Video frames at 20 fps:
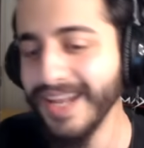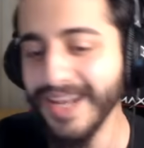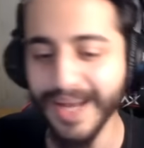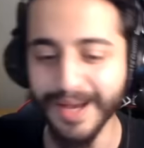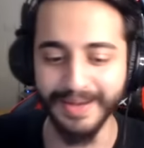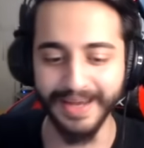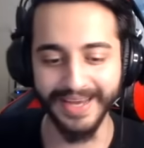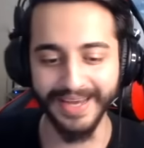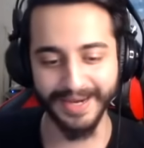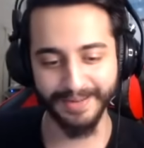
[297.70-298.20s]

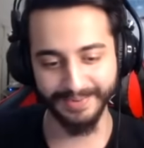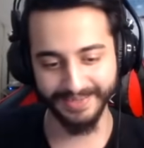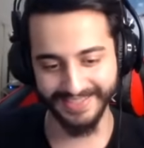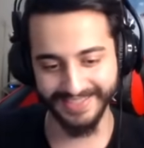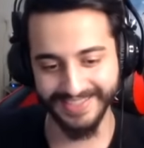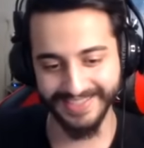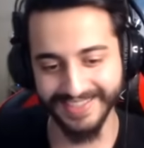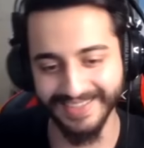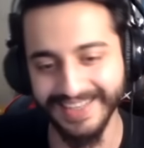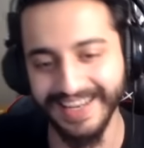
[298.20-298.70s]
Allah bir
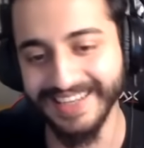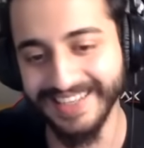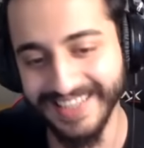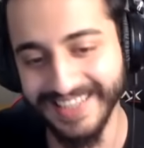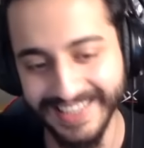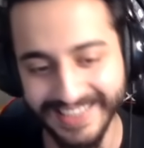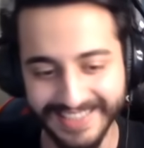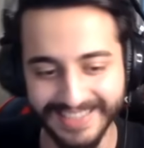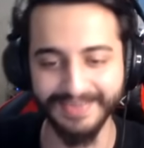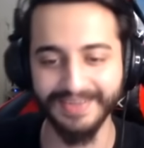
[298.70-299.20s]
Arabik. La
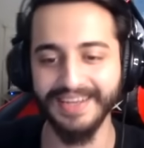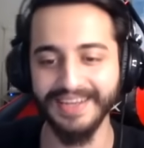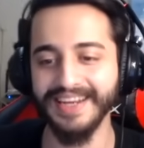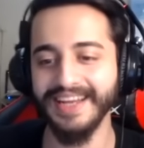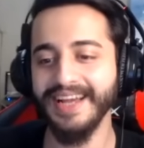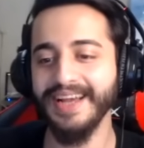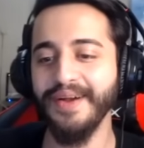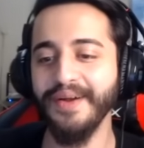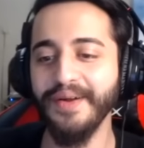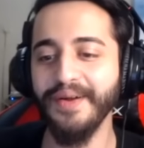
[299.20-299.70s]
keşke
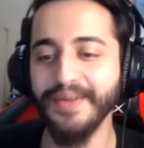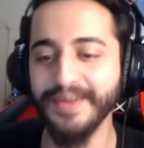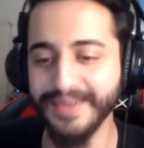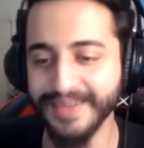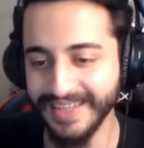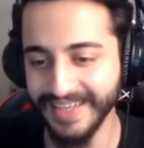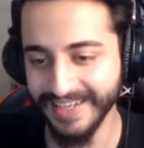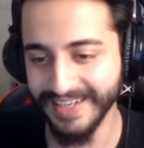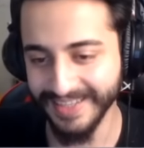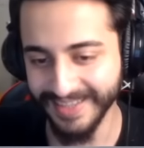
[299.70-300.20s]
böyle
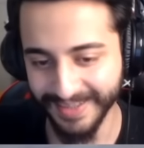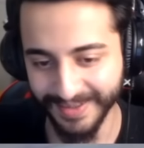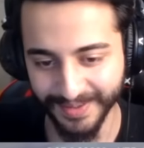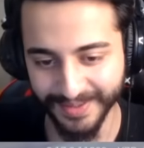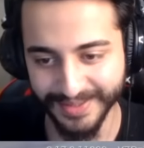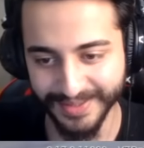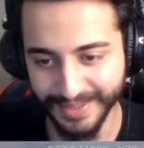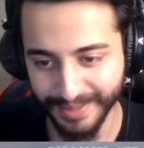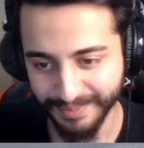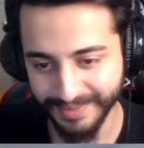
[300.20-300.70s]
öldüklerinde
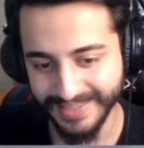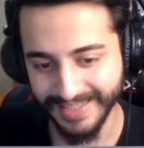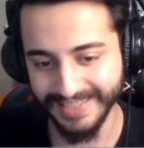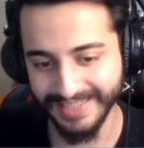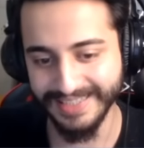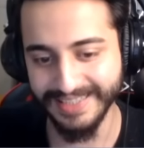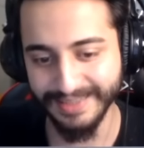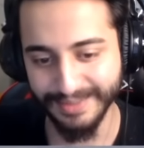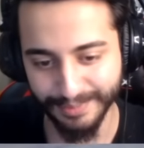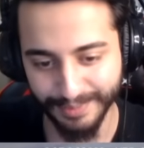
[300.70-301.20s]

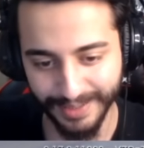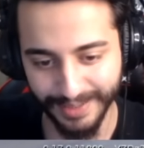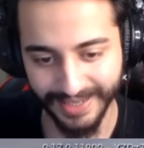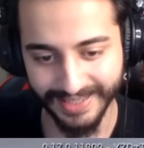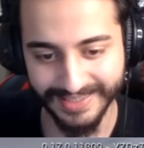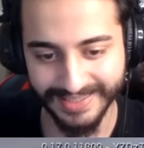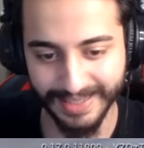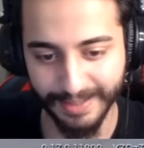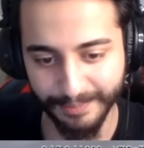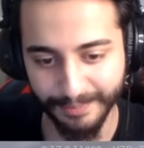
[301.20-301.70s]
konuşabilsek. Şimdi tümünü
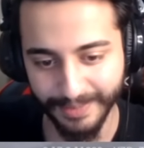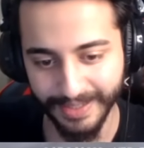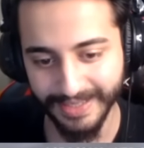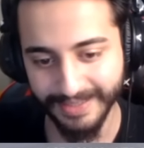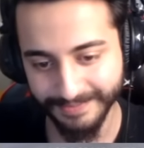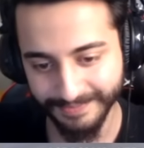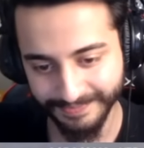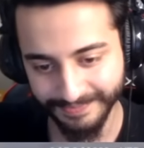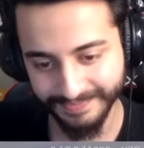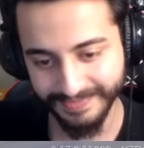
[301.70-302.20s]
atsam bile